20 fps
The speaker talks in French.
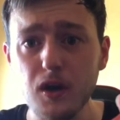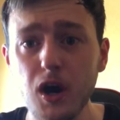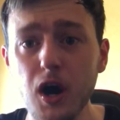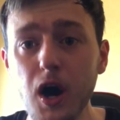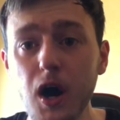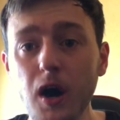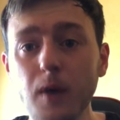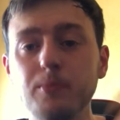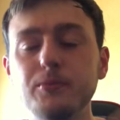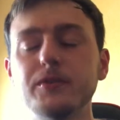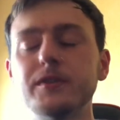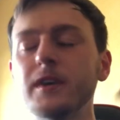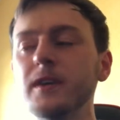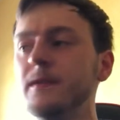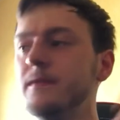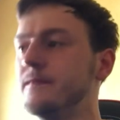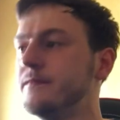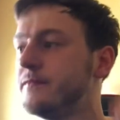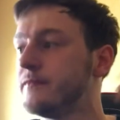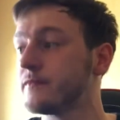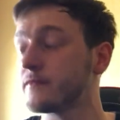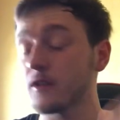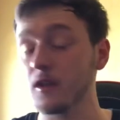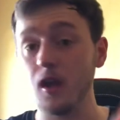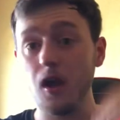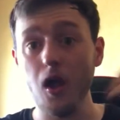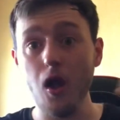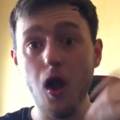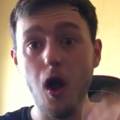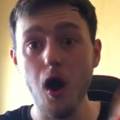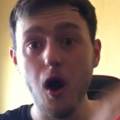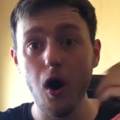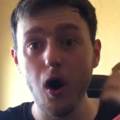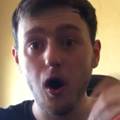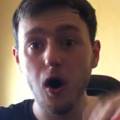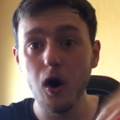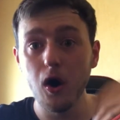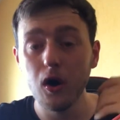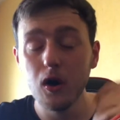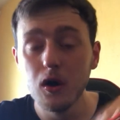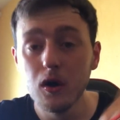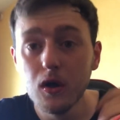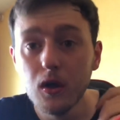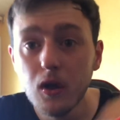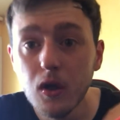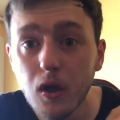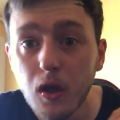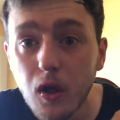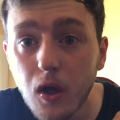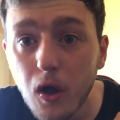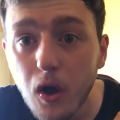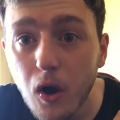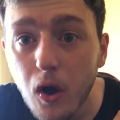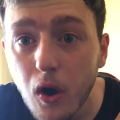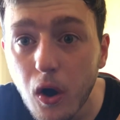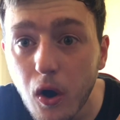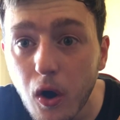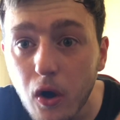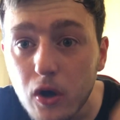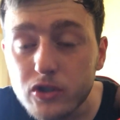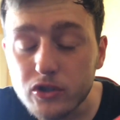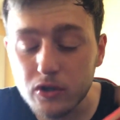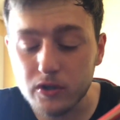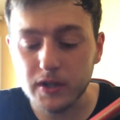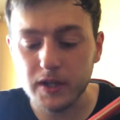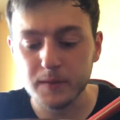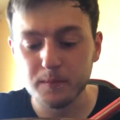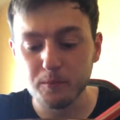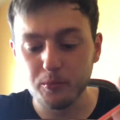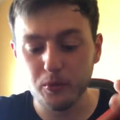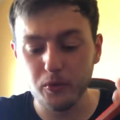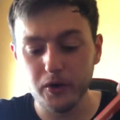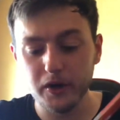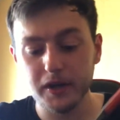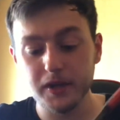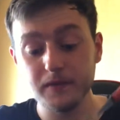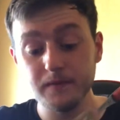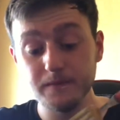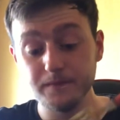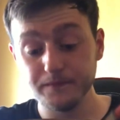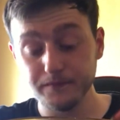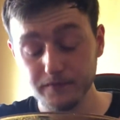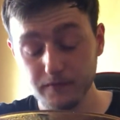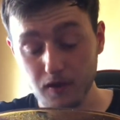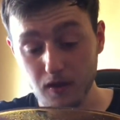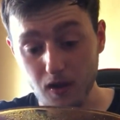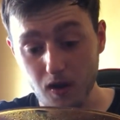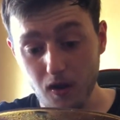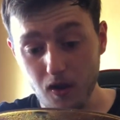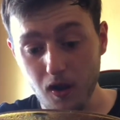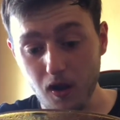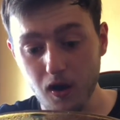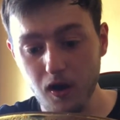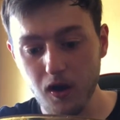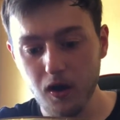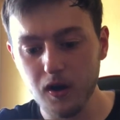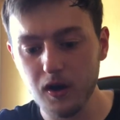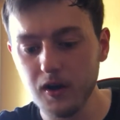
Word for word: ah putain. Ah. Je suis en train de pleurer. Ah.